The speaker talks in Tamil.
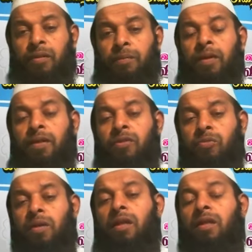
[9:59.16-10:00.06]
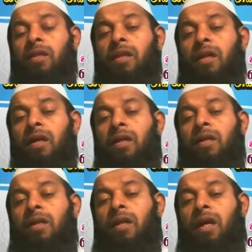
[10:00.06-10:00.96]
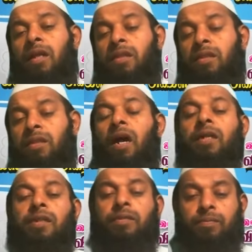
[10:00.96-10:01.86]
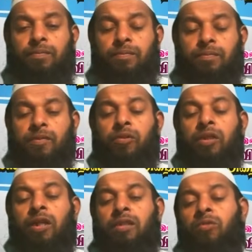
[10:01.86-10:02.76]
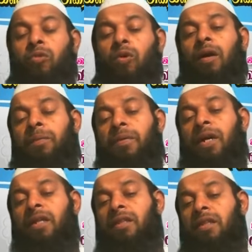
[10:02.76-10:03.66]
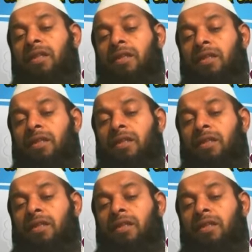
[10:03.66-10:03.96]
பாருங்க சுபான் அல்லா அந்த தாய் உடைய அந்த துவா பிரார்த்தனை